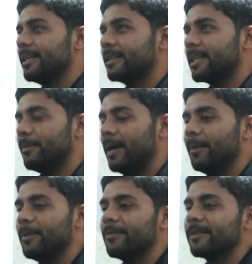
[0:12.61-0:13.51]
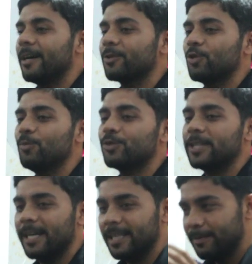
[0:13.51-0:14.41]
इन तमाम अफराद को
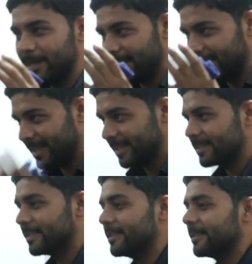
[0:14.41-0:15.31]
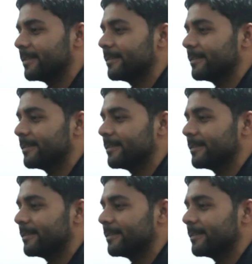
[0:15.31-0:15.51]
मुजाहिद बनाया किसने